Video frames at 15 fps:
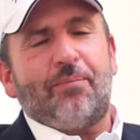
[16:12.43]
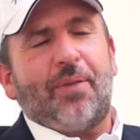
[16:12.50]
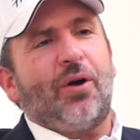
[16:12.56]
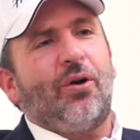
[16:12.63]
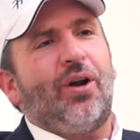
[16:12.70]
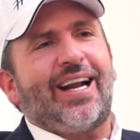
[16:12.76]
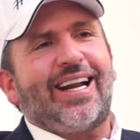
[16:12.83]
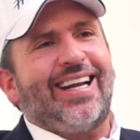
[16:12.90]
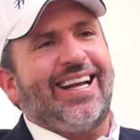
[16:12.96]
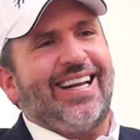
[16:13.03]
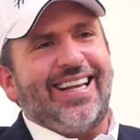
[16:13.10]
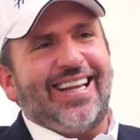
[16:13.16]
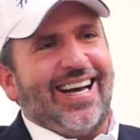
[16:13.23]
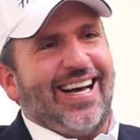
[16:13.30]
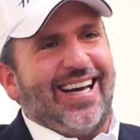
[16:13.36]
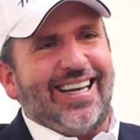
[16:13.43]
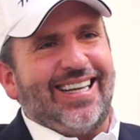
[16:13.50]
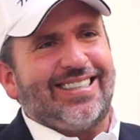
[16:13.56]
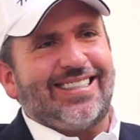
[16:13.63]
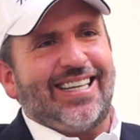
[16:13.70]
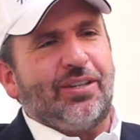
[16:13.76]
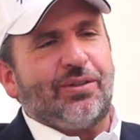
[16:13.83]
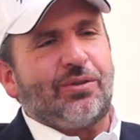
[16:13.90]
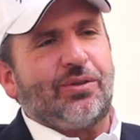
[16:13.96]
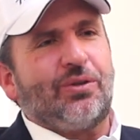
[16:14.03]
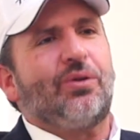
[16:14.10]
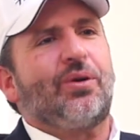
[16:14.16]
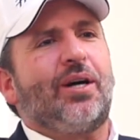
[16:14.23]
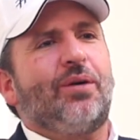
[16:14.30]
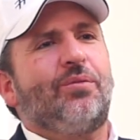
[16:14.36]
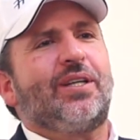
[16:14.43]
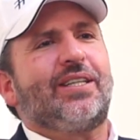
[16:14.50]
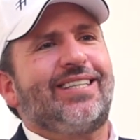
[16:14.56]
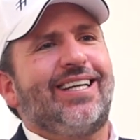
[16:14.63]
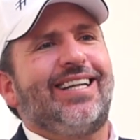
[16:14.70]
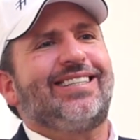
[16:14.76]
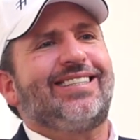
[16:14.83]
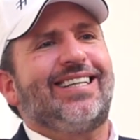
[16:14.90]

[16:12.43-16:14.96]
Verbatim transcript: Pero la realidad es que nosotros lo que vamos a hacer